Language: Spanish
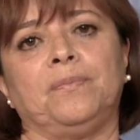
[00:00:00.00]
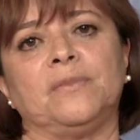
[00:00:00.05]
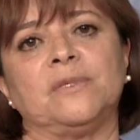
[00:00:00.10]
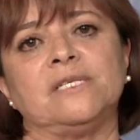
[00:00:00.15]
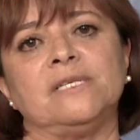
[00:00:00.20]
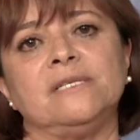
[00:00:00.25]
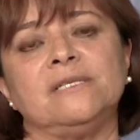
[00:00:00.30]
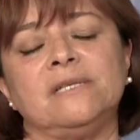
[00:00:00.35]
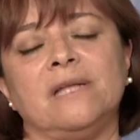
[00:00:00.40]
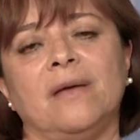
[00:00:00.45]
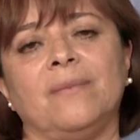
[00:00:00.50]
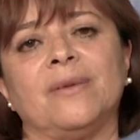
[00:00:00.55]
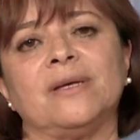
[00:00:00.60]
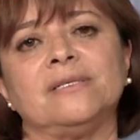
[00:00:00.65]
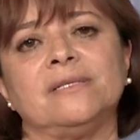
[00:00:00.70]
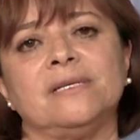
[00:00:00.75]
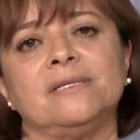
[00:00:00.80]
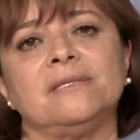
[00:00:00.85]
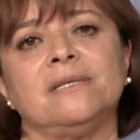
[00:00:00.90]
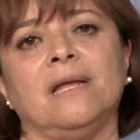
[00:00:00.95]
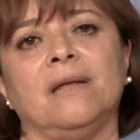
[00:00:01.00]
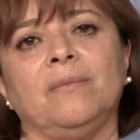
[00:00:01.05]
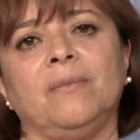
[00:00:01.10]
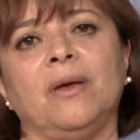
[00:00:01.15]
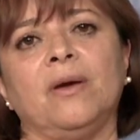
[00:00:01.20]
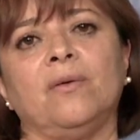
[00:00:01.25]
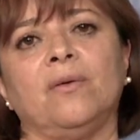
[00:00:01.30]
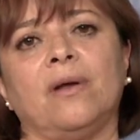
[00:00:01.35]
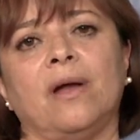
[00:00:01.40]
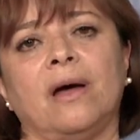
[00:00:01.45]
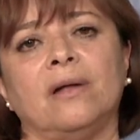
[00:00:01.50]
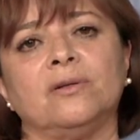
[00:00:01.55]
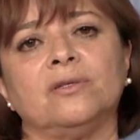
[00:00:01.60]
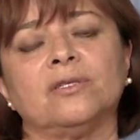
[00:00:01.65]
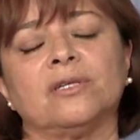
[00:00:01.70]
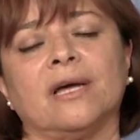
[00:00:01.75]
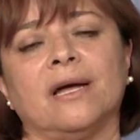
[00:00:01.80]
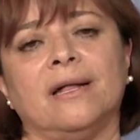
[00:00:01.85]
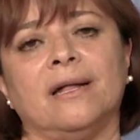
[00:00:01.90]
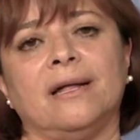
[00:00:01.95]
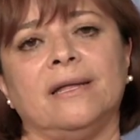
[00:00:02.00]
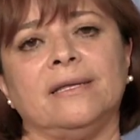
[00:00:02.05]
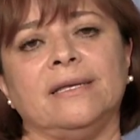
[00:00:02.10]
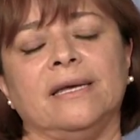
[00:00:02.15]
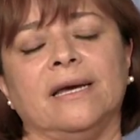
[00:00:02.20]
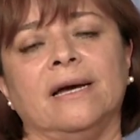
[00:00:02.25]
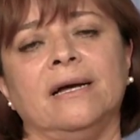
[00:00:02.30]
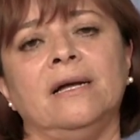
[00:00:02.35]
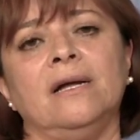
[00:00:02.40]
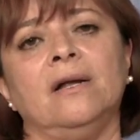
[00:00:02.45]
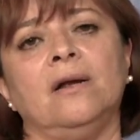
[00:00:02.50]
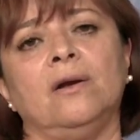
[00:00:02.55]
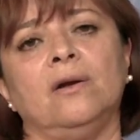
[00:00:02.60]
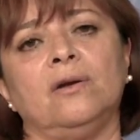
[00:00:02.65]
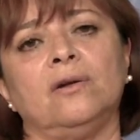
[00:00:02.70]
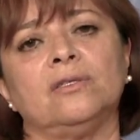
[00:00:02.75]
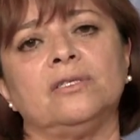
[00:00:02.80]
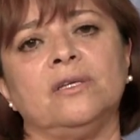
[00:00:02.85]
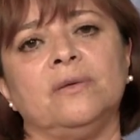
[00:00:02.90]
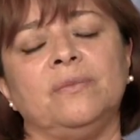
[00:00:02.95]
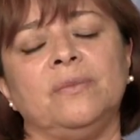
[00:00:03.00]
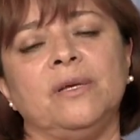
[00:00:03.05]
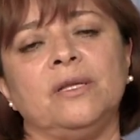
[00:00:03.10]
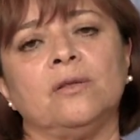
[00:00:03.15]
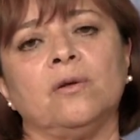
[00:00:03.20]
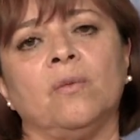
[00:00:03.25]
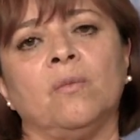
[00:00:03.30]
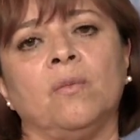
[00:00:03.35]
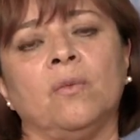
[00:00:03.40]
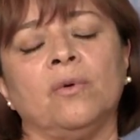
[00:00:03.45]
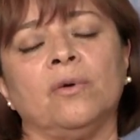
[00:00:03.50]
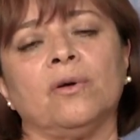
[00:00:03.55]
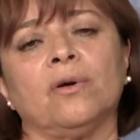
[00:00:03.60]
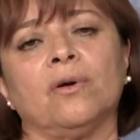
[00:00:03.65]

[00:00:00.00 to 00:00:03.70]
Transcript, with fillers: sistemas estén mejorados cada día. Los invito muy